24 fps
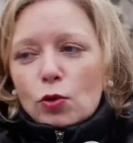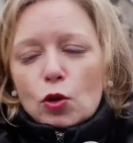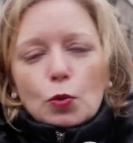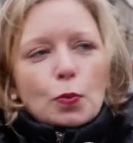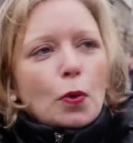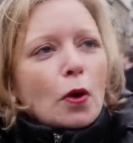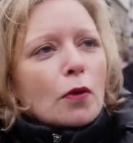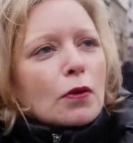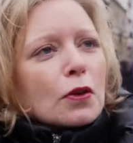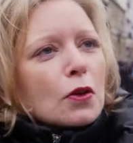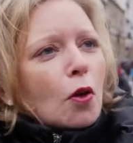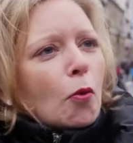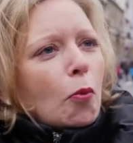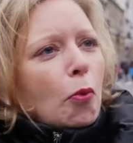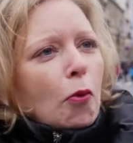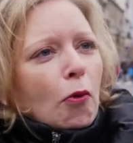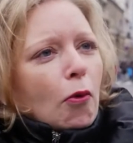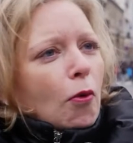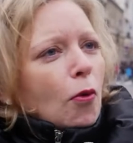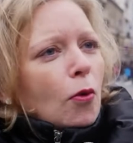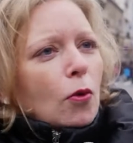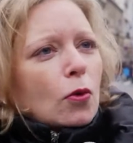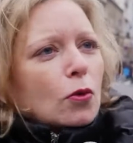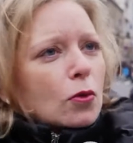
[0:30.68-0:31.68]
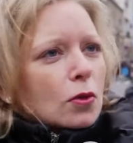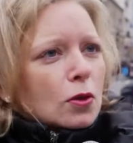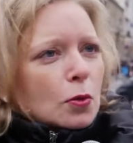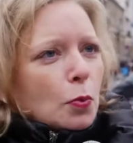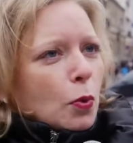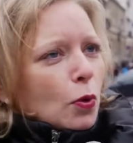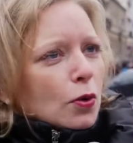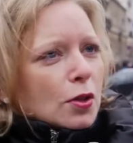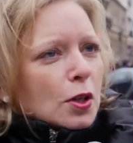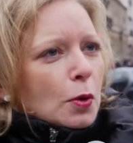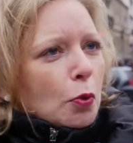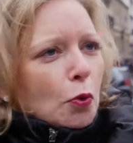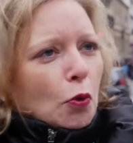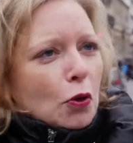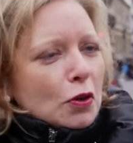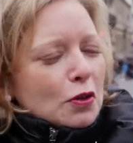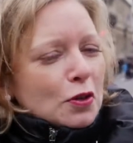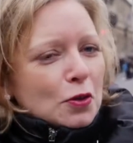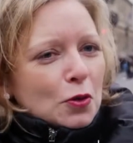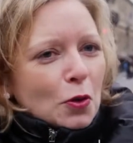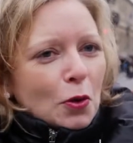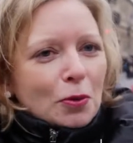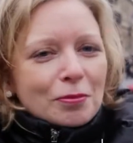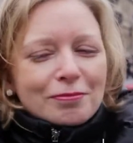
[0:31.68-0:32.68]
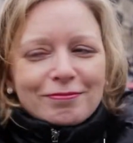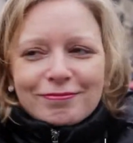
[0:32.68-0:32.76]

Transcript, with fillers: J'ai pas envie d'y penser pour l'instant.